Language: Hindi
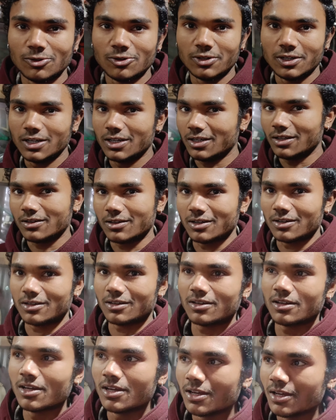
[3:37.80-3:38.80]
धोना
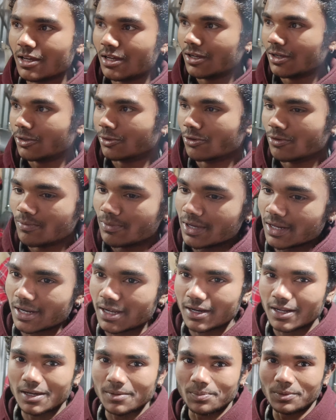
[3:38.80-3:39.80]
रूम में
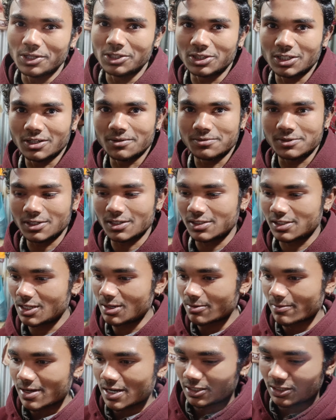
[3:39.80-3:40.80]
रहना अपनी तरफ से
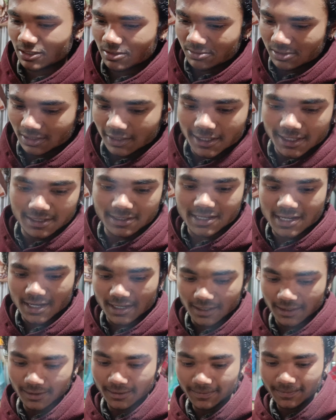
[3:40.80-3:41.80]
इसलिए हमारी तरफ से दस
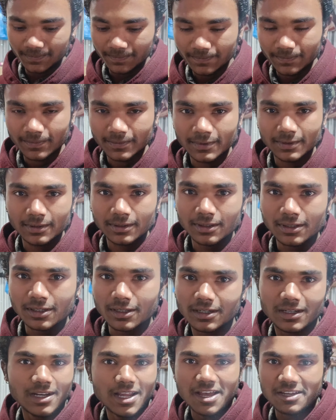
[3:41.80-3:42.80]
हज़ार है बस
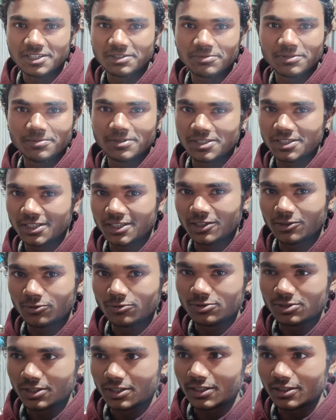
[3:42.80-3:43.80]
लास्ट में बचेगा
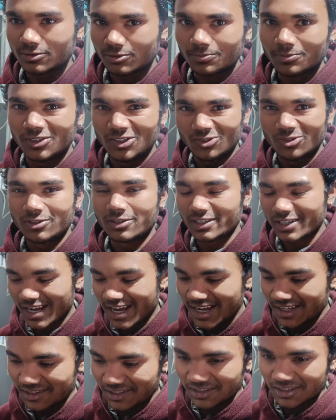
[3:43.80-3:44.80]
कुछ नहीं तो फिर
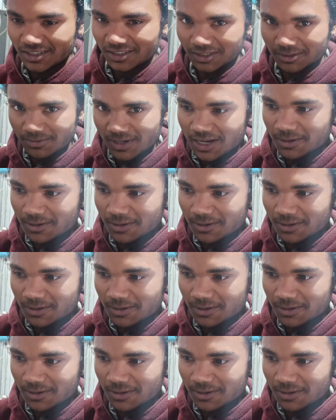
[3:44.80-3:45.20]
किराया दे देंगे